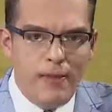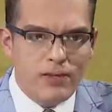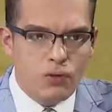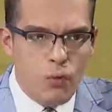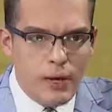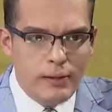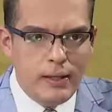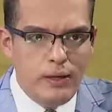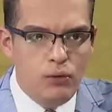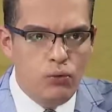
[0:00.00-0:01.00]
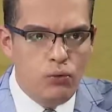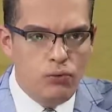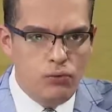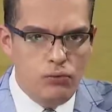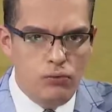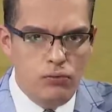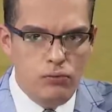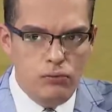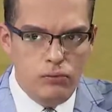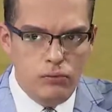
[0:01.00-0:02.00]
descuentan
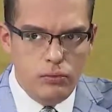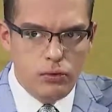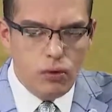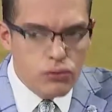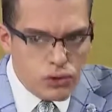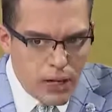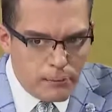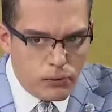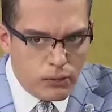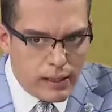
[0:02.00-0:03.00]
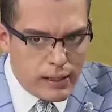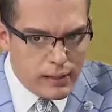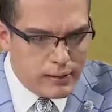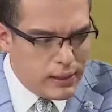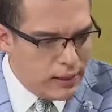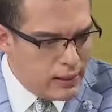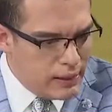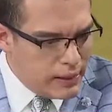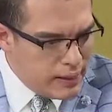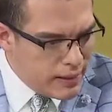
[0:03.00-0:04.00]
un concepto que es el
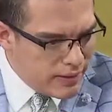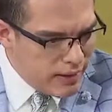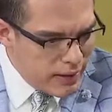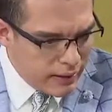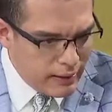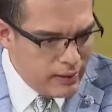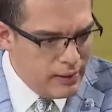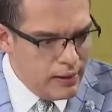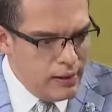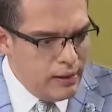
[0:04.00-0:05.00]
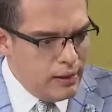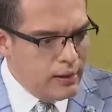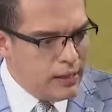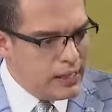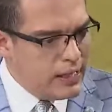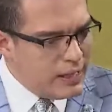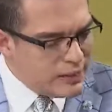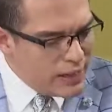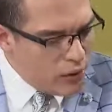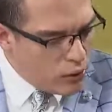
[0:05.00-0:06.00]
ISR. ¿Y quién
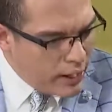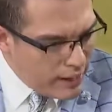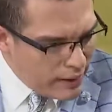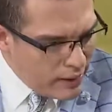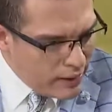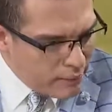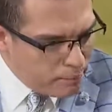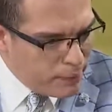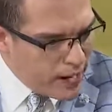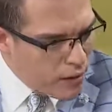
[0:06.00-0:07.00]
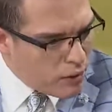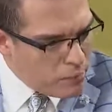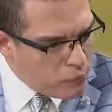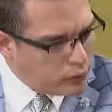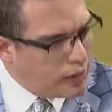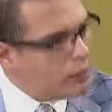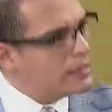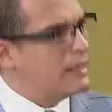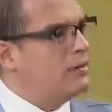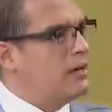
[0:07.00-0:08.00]
se lo queda para no reportarlo al
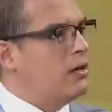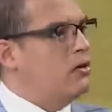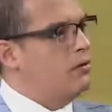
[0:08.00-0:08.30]
SAT, Sergio?